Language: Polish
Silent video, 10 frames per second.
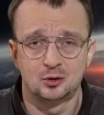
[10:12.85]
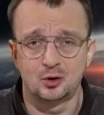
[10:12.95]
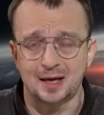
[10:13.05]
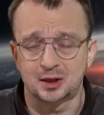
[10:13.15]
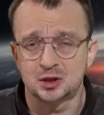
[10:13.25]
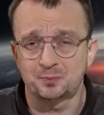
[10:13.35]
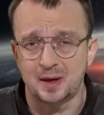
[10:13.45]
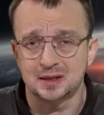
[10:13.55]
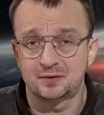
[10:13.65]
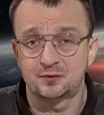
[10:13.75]
do jakichś
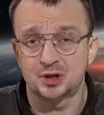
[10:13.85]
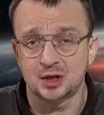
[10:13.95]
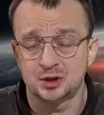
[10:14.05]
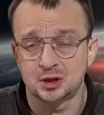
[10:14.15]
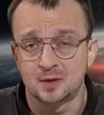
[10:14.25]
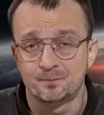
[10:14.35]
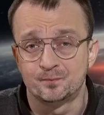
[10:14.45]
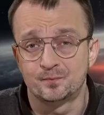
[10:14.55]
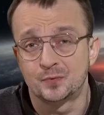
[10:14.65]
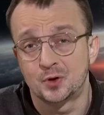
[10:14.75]
państw trzecich,
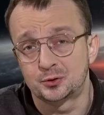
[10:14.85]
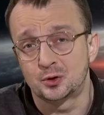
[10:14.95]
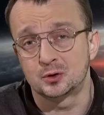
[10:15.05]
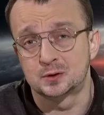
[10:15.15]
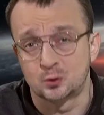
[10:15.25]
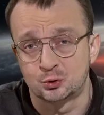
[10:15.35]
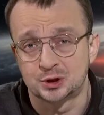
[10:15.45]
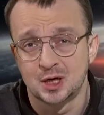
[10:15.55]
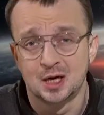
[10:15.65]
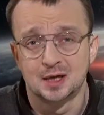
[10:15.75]
no to cóż,